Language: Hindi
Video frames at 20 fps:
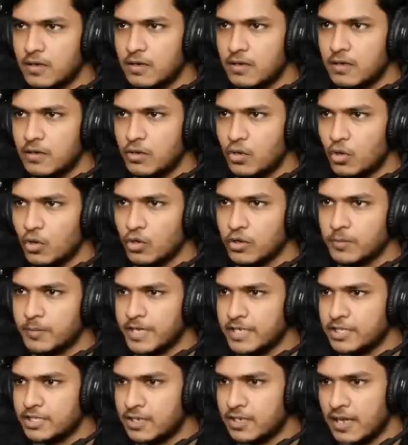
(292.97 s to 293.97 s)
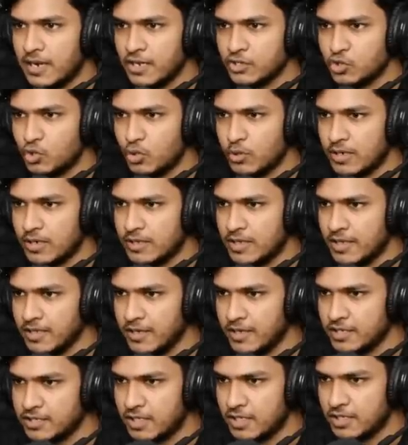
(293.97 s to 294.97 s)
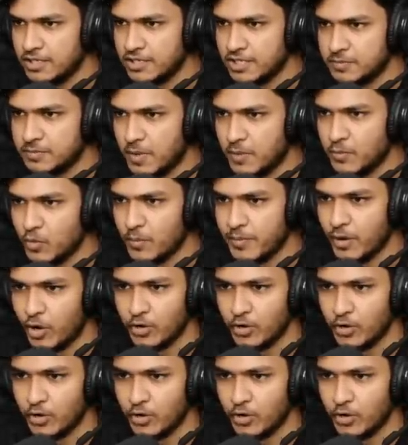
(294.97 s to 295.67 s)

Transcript: uh, लोग भाई चिल्लाना शुरू कर देंगे जल्दी से इस पंप को मैं